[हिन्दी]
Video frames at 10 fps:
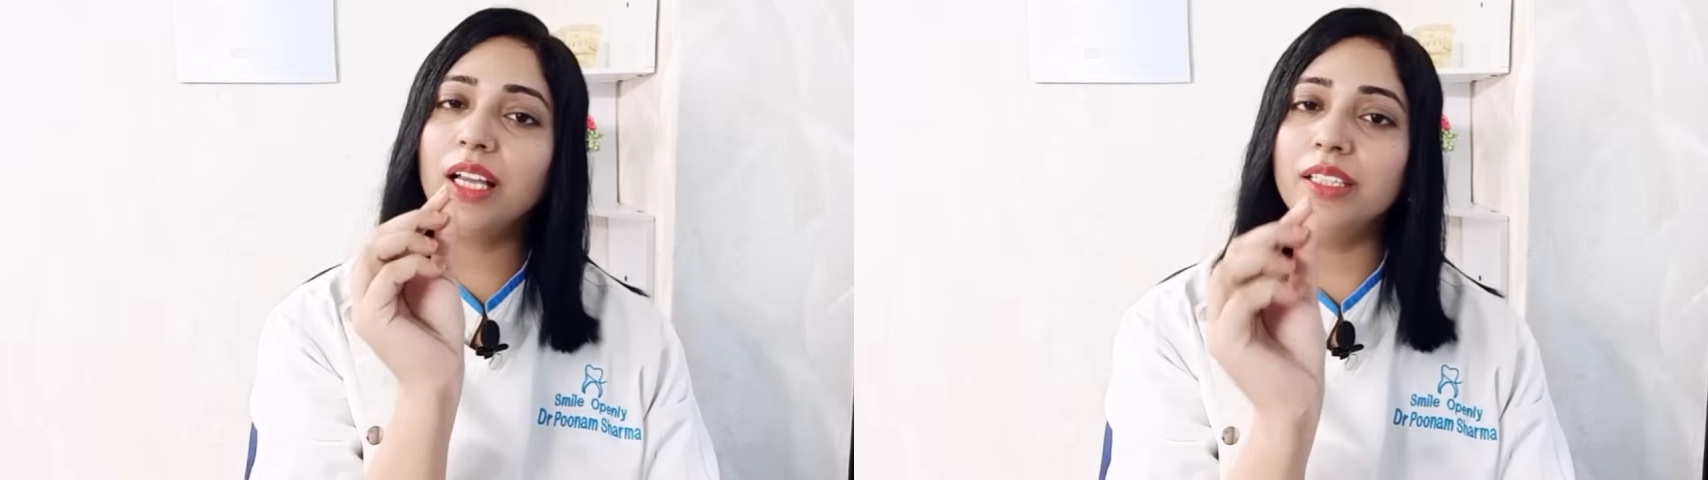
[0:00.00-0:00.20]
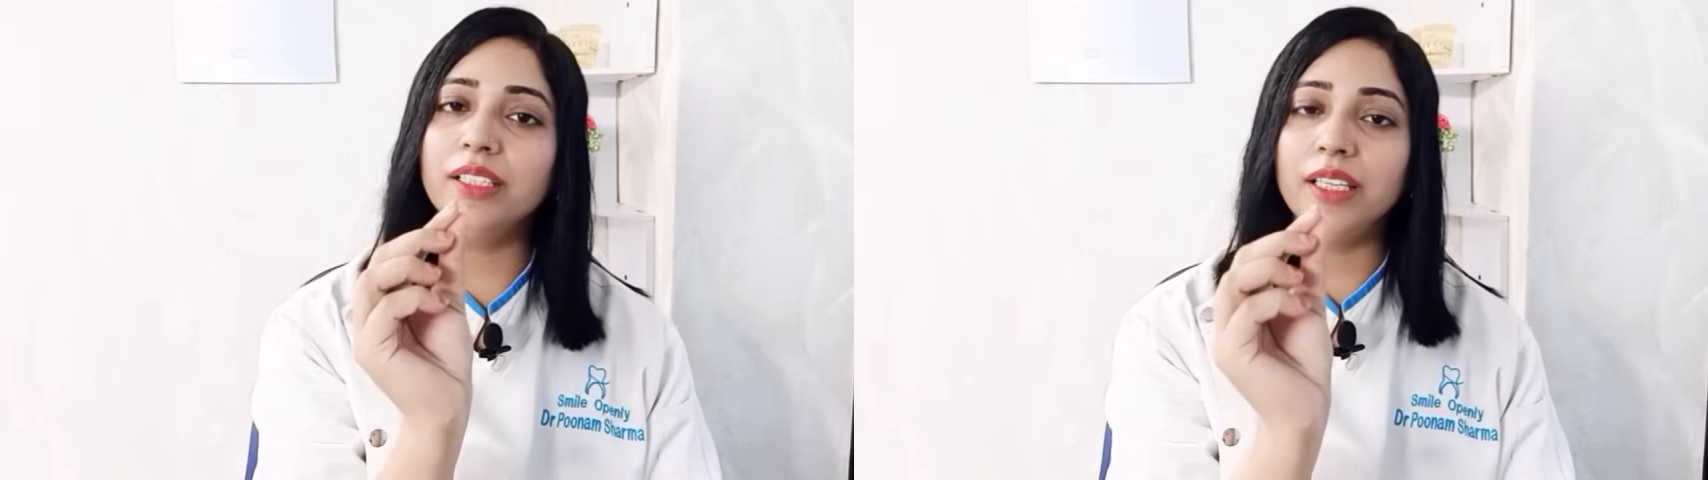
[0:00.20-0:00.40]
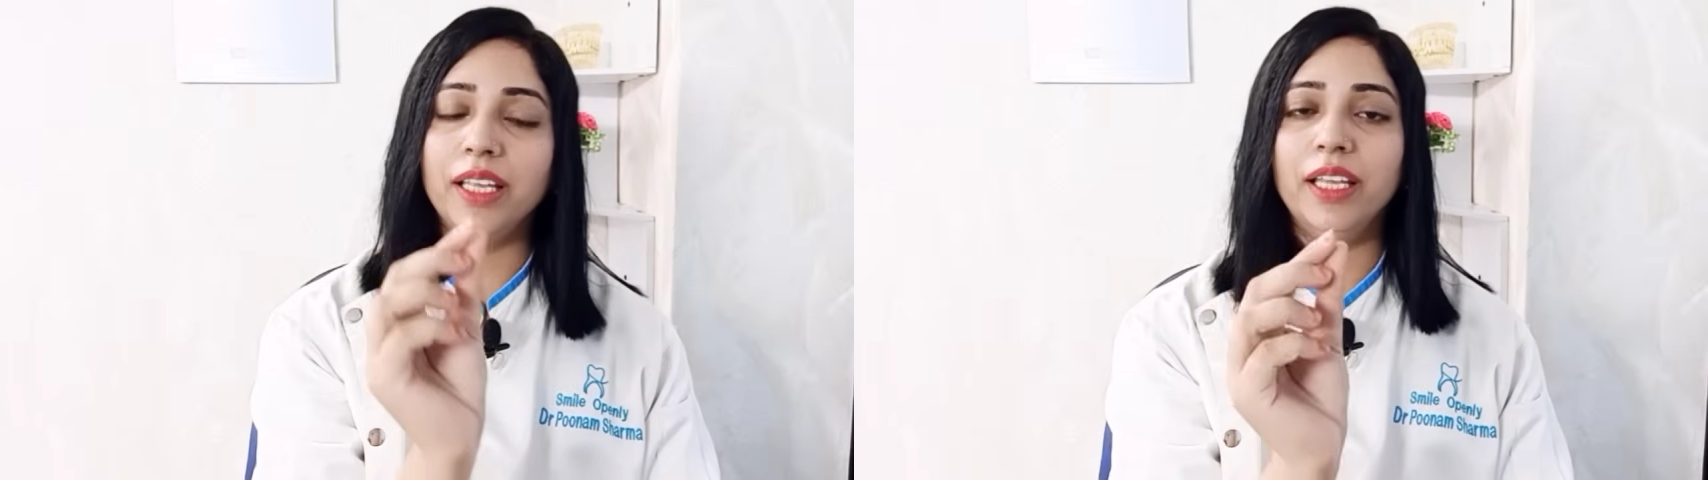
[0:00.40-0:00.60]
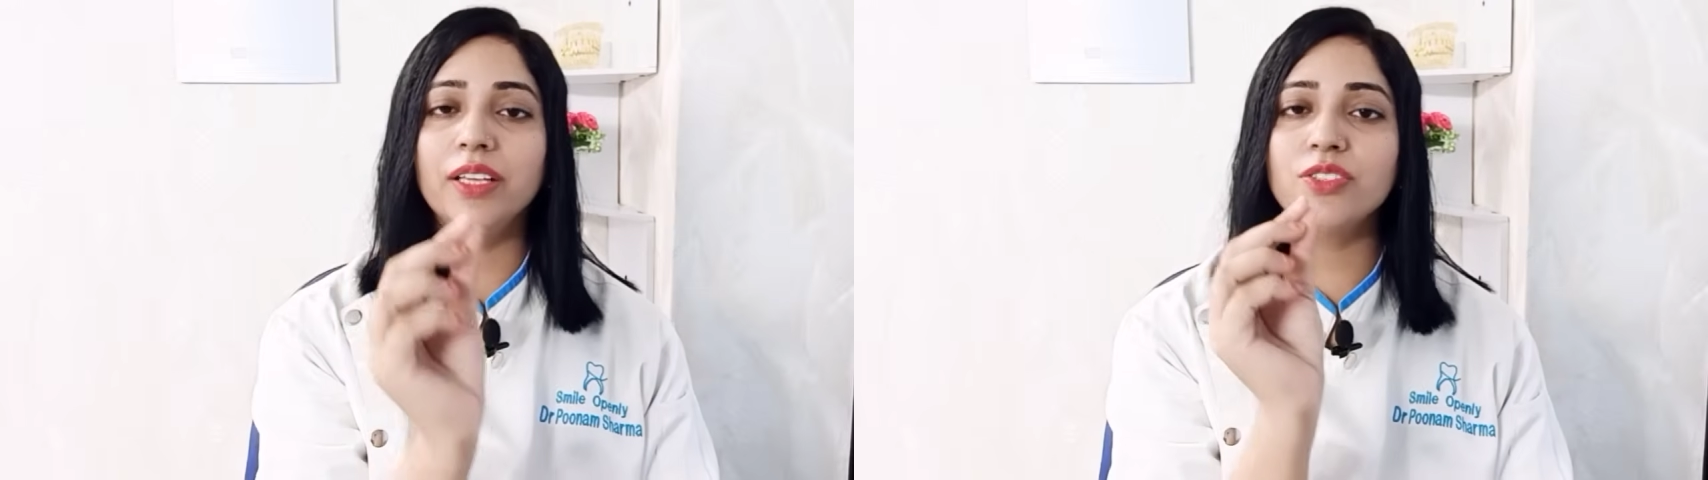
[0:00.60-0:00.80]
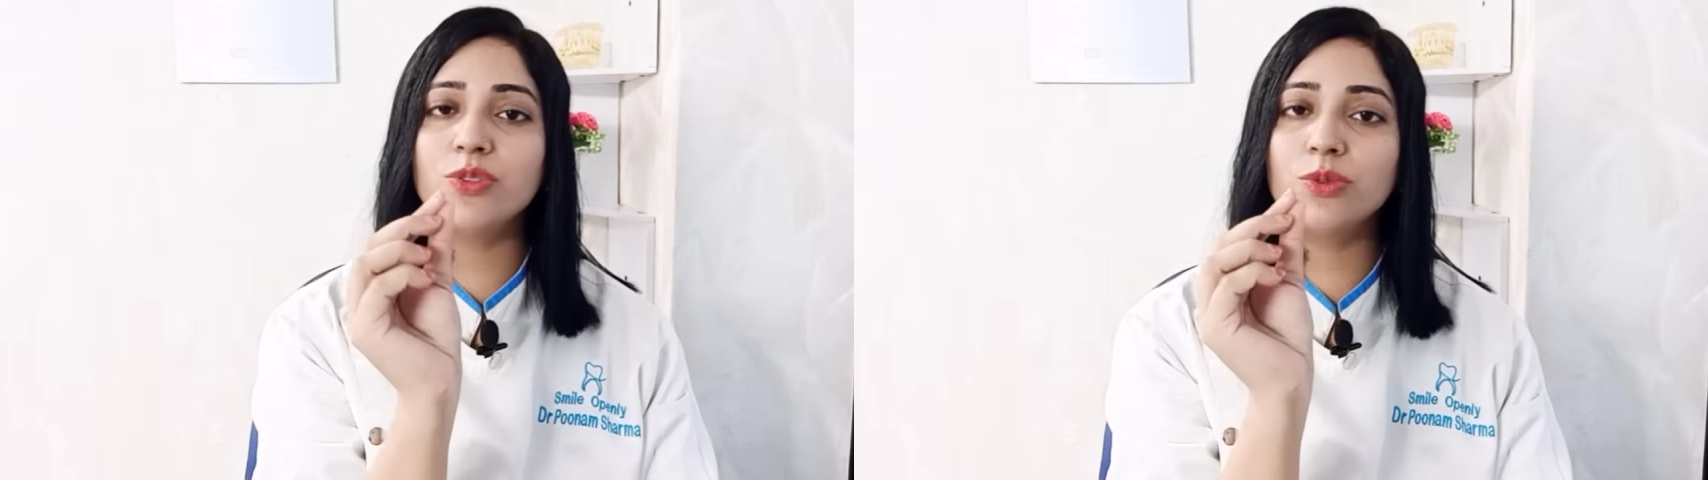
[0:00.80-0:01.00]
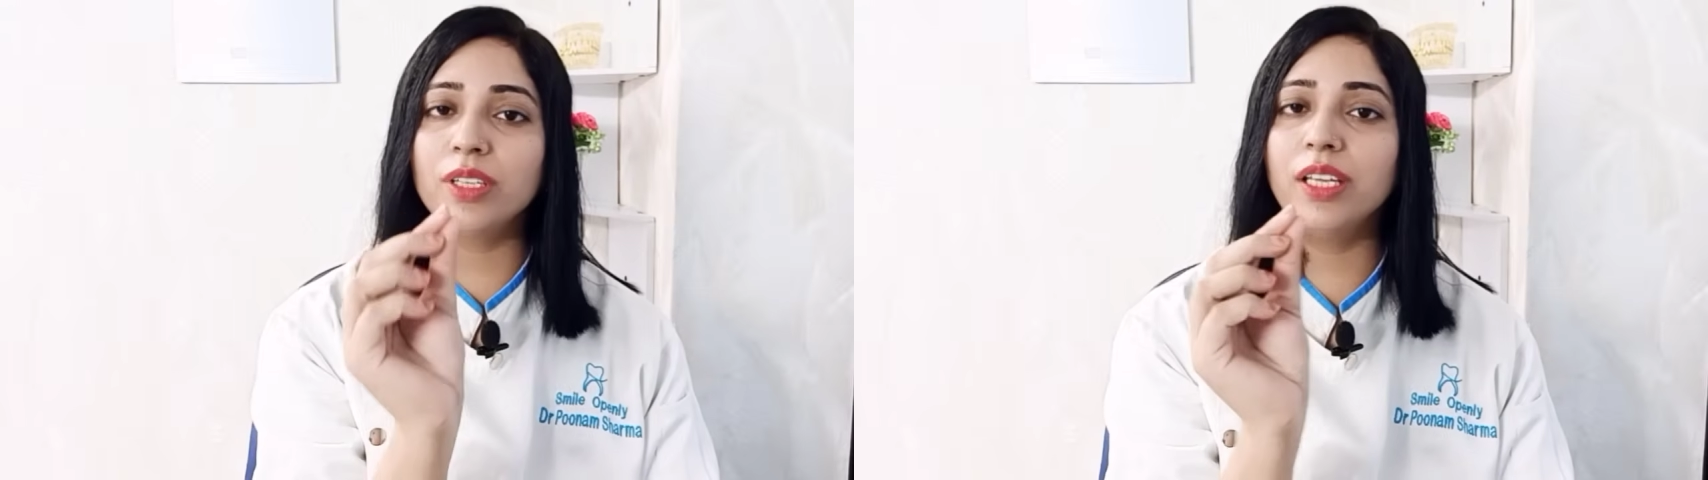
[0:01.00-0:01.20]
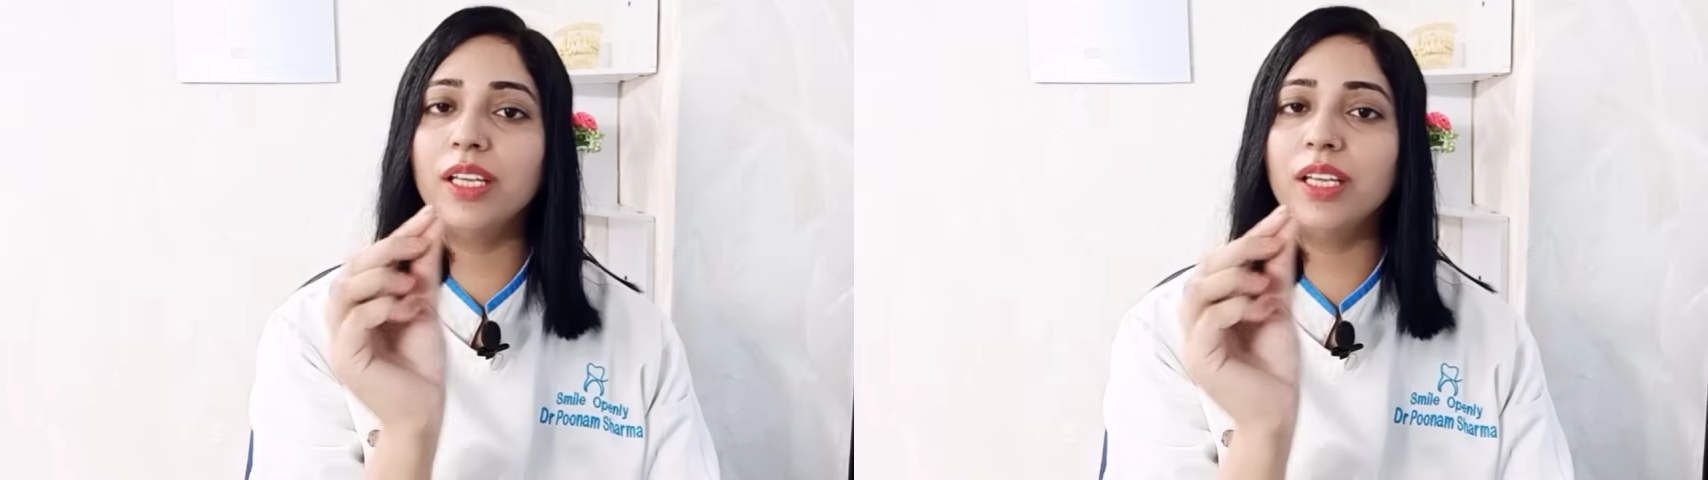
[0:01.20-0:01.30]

हल्दी एक चुटकी